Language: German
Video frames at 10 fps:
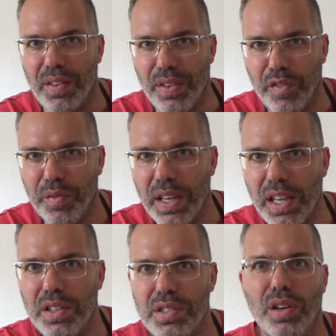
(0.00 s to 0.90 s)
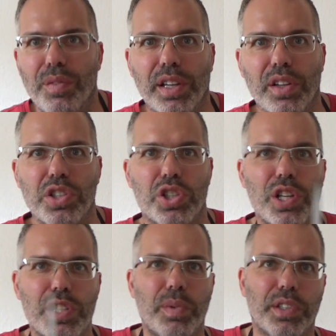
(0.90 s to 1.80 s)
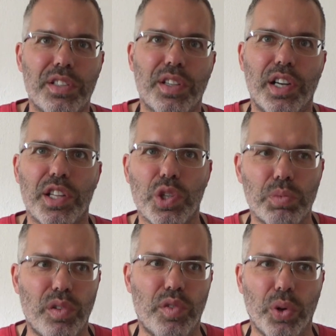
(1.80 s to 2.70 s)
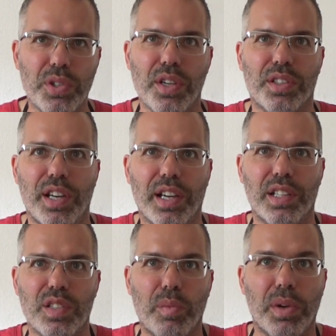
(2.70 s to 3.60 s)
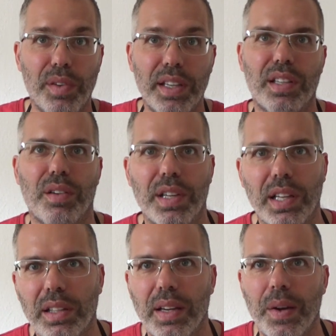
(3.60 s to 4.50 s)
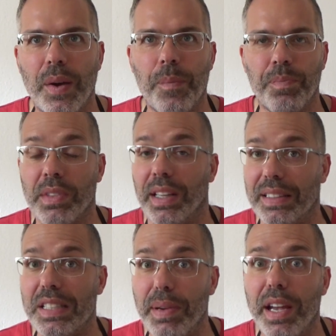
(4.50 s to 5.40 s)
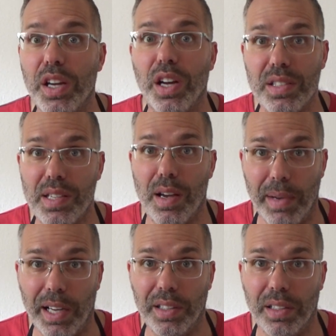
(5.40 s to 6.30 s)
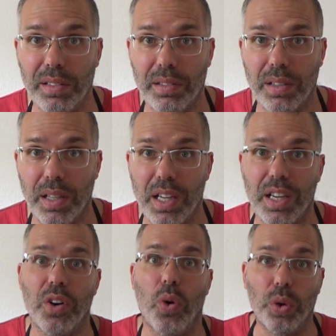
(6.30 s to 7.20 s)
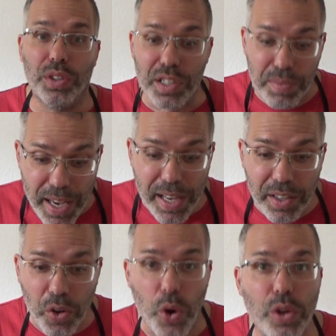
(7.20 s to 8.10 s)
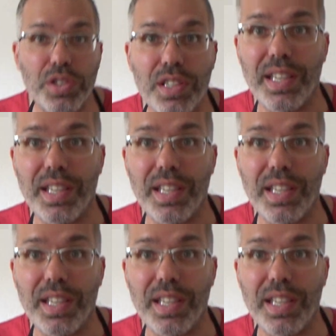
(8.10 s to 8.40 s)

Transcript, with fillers: werfen wir jedes Jahr weg. Also stellt mal das in Relation mit dem Flugzeugträger, das vom Gewicht her wären, das wäre eine ganze Armada. Und deswegen höchste